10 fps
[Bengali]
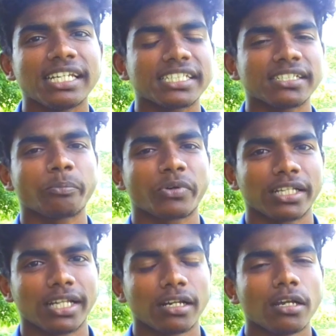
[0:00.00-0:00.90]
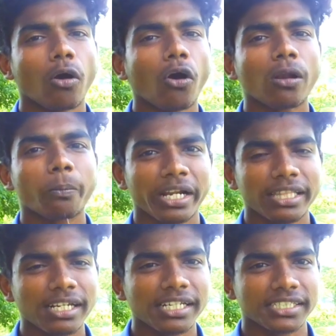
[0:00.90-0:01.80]
দিয়ে লিখেছেন ব্রাদার অল
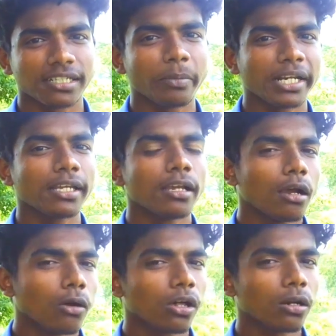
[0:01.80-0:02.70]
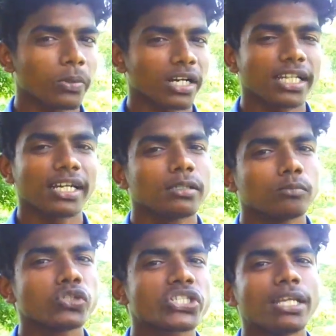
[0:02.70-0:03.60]
ব্রাদার লিখেছেন মানে অল ব্রাদার
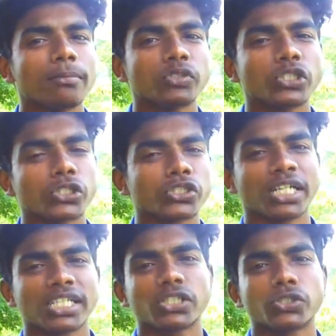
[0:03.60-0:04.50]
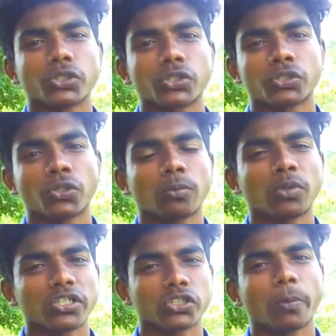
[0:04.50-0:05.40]
মুসলিম যতজন আছে যত
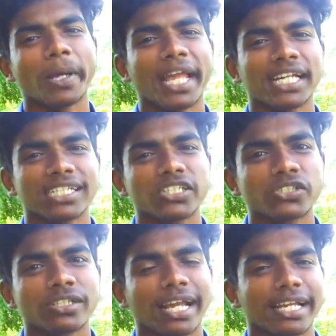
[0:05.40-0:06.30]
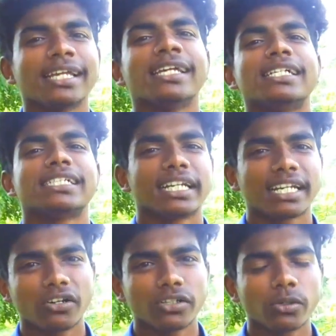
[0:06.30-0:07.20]
ধর্ম আছে সবাই একসাথে যেন থাকে
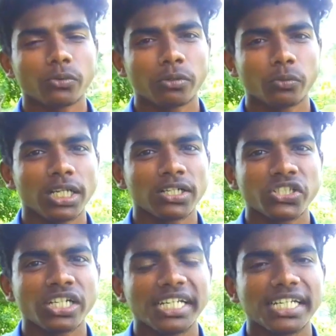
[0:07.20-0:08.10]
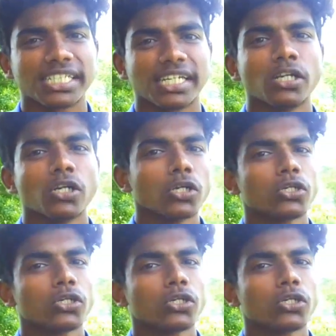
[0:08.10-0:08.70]
সেটা সেটার কথা উইলিয়ামসন লিখেছেন